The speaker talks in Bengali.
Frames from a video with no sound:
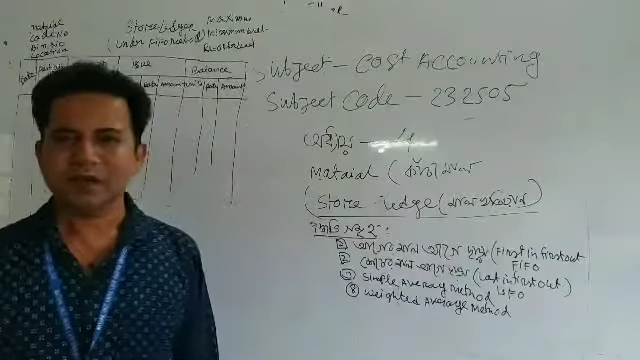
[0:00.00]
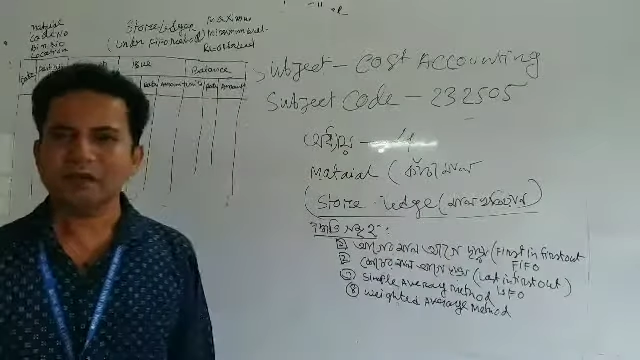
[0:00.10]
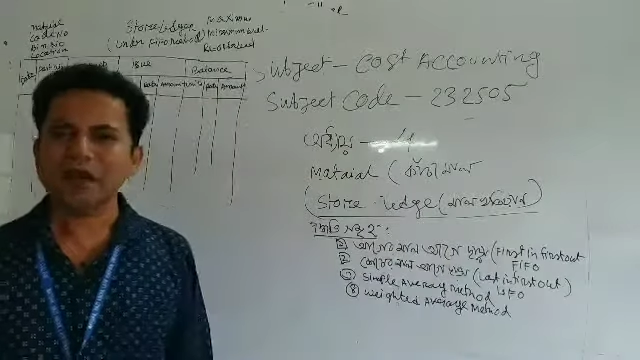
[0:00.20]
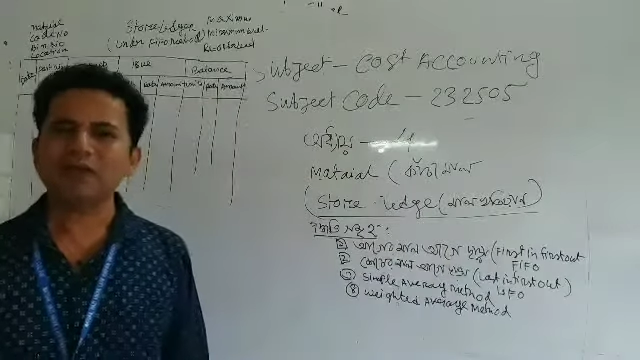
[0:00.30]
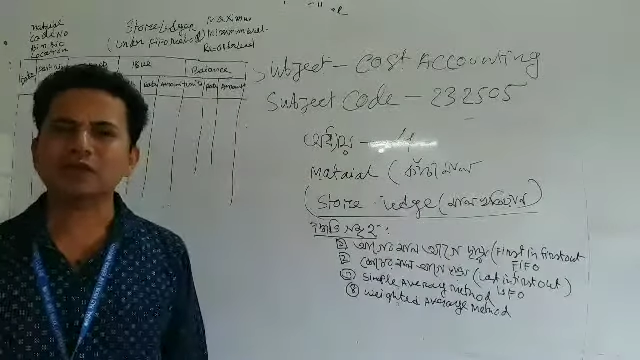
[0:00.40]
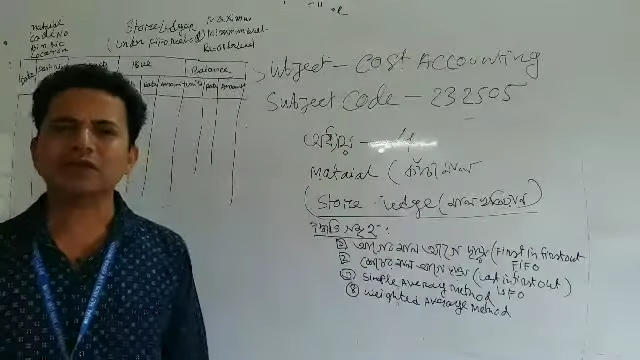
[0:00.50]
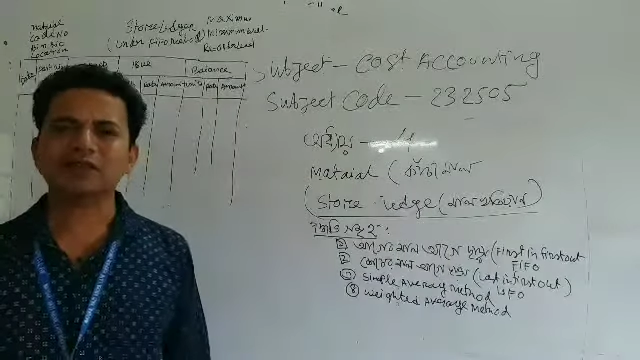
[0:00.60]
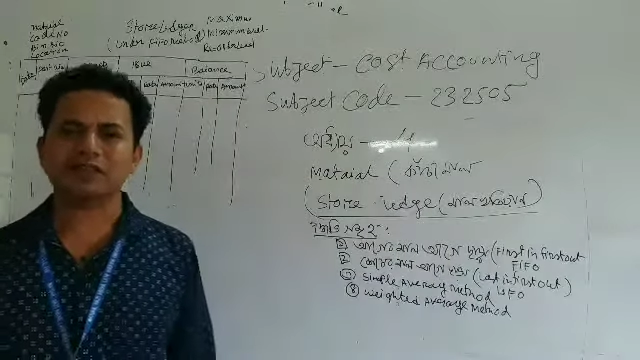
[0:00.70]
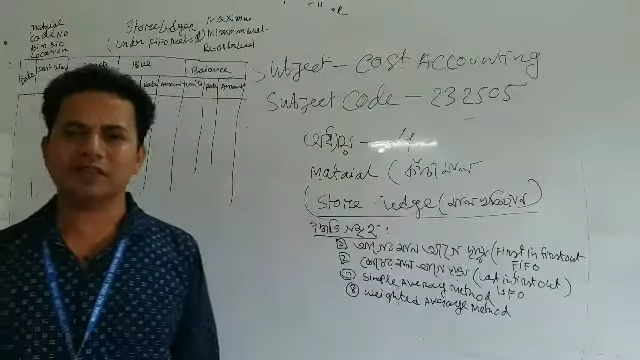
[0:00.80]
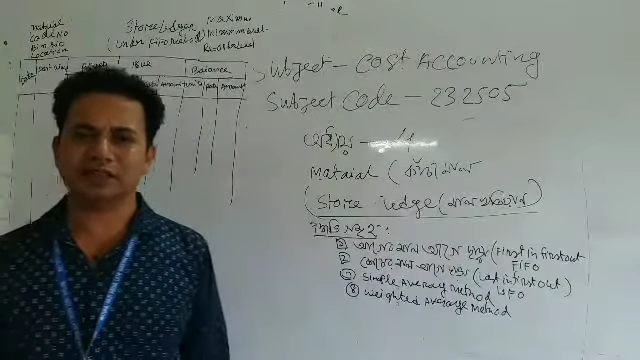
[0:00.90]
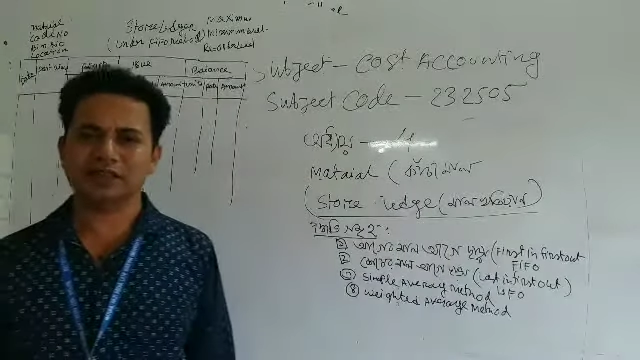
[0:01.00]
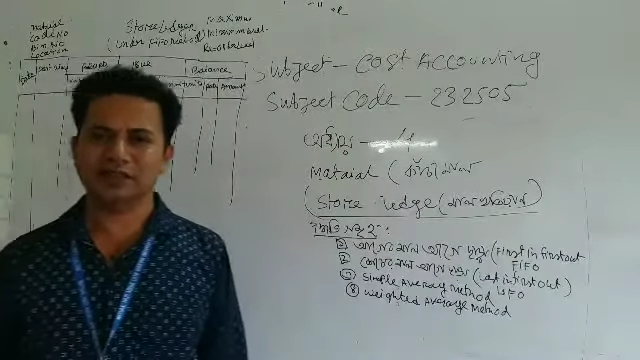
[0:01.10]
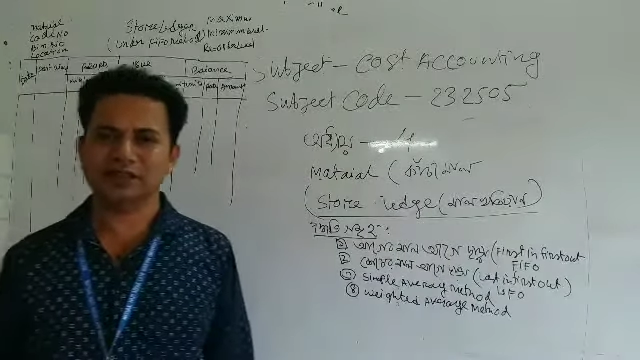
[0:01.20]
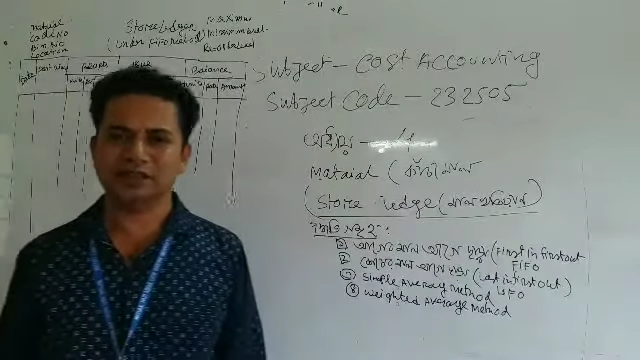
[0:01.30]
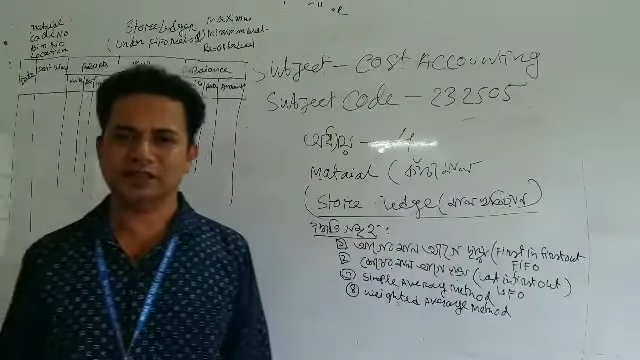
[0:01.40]
মাল খতিয়ানটা কি
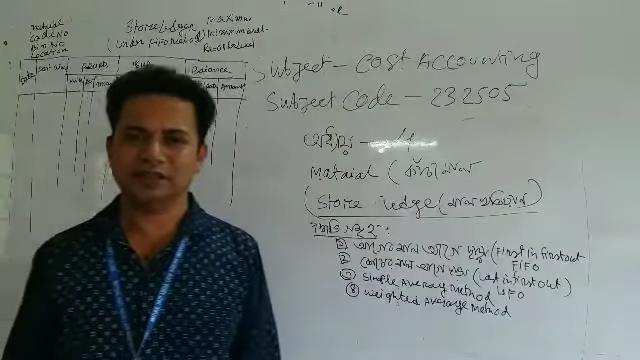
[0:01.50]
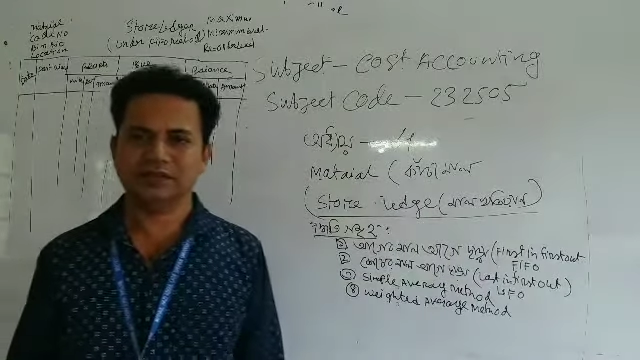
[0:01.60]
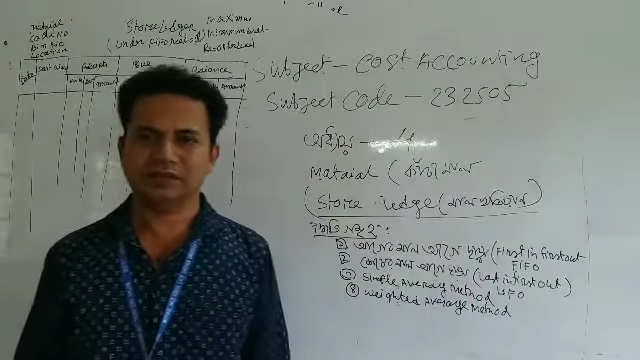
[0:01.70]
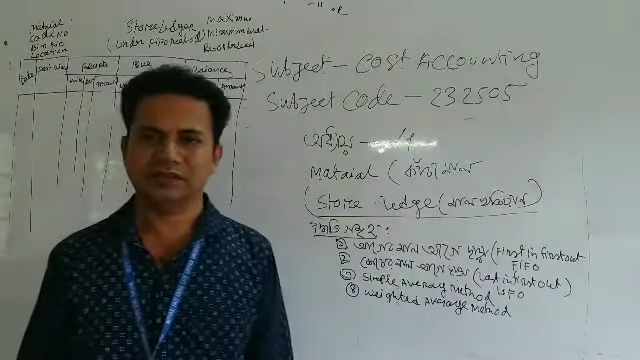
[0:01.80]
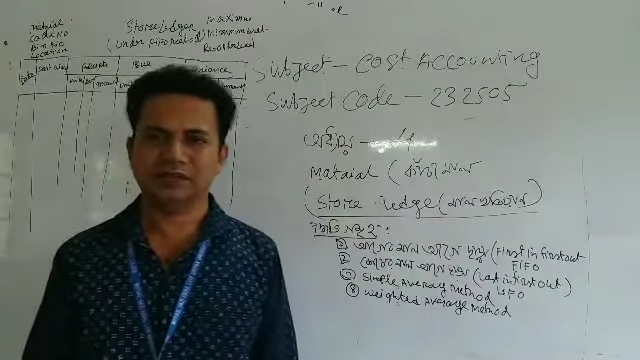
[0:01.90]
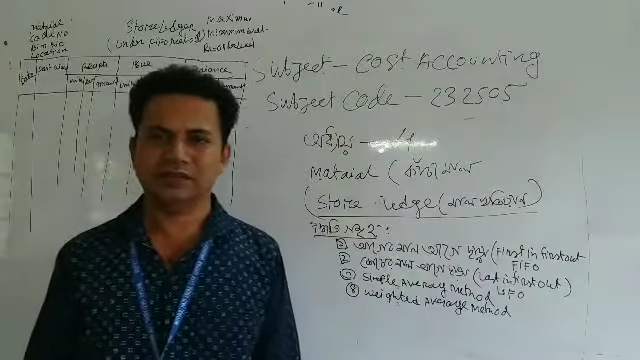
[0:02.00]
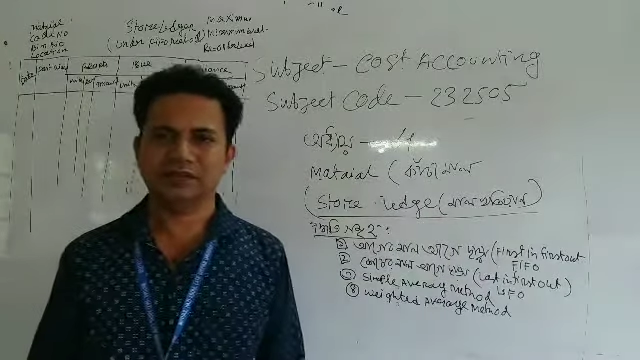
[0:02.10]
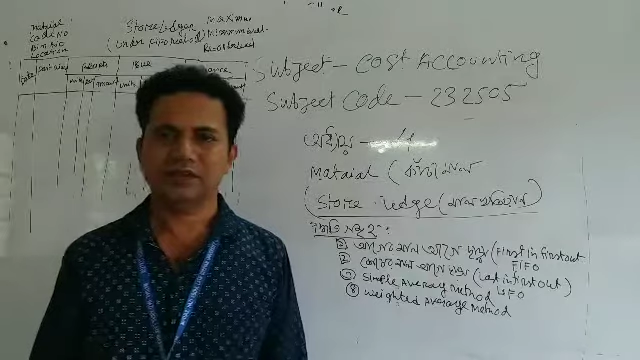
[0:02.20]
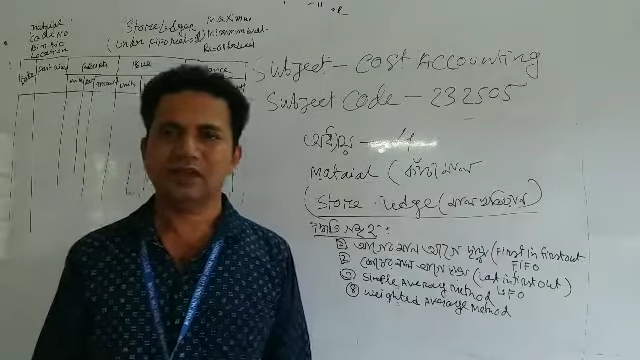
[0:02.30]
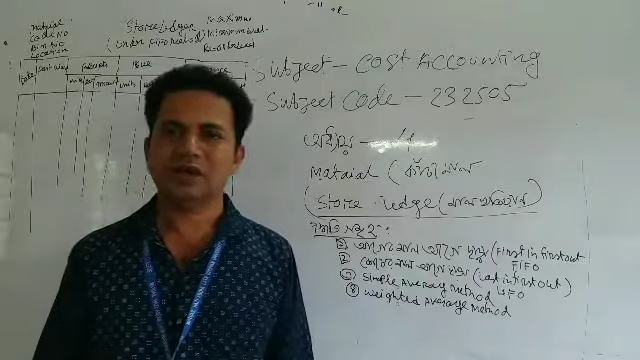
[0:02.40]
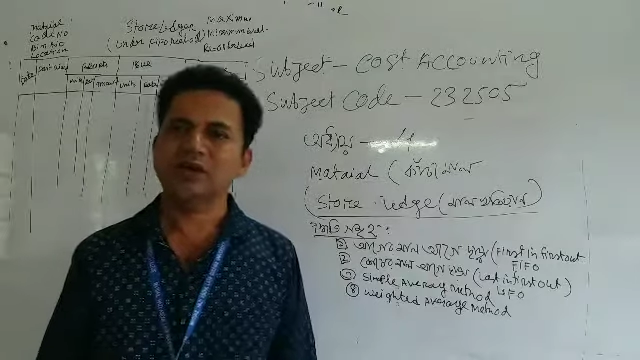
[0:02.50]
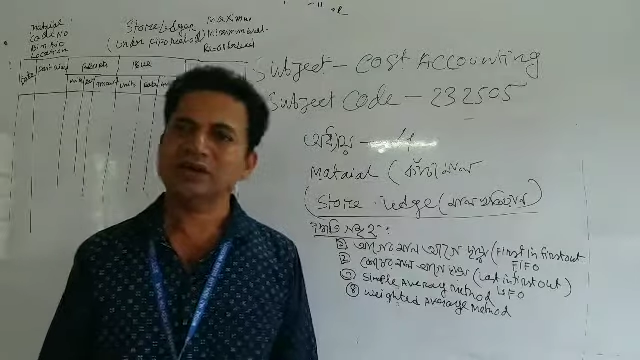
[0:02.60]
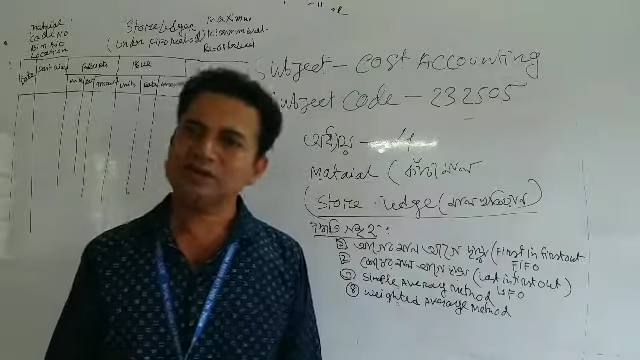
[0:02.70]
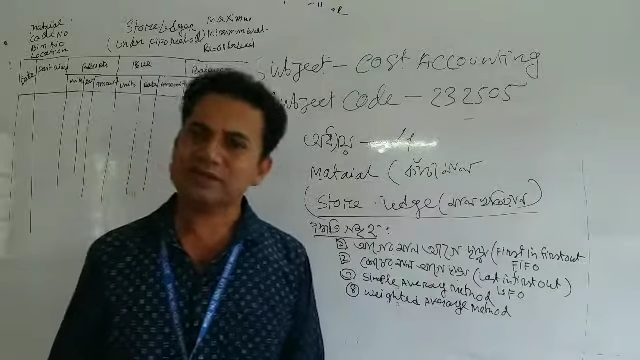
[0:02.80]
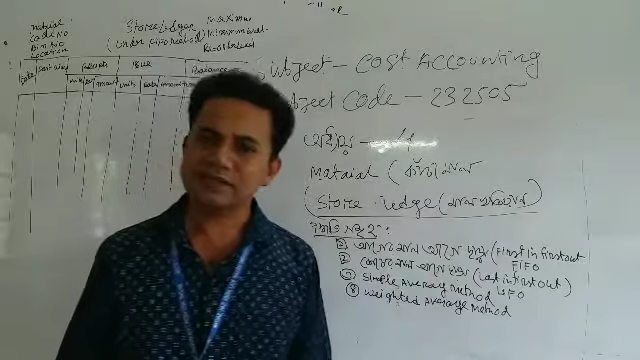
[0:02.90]
হোয়াট ইজ